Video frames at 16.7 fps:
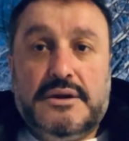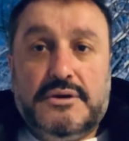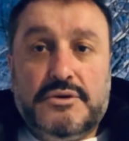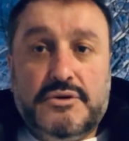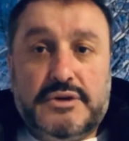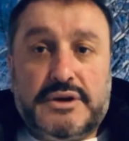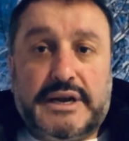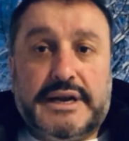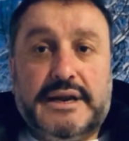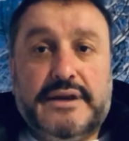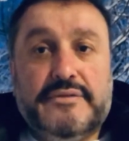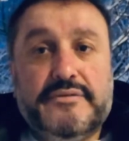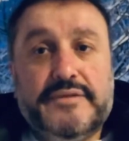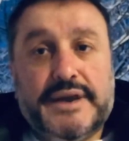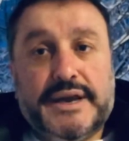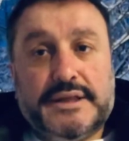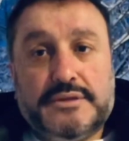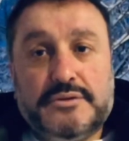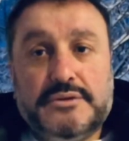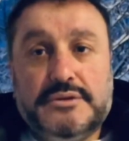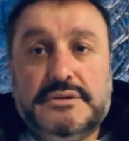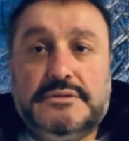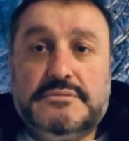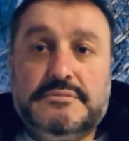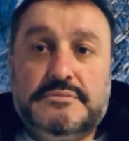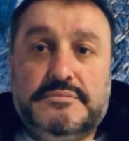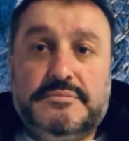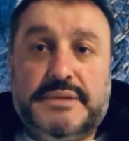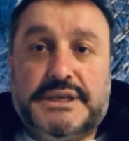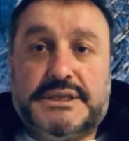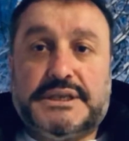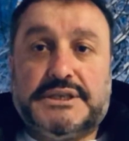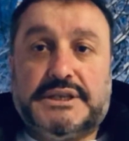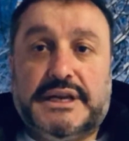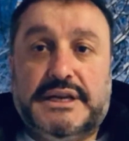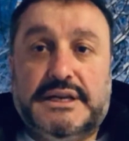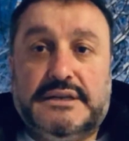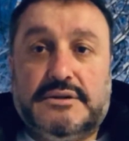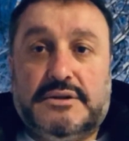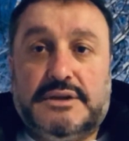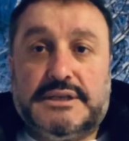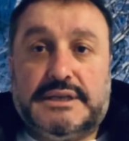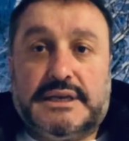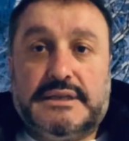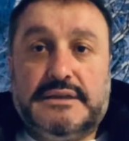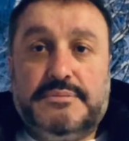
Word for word: Ukrayna veya başka şeylerde olacaktı.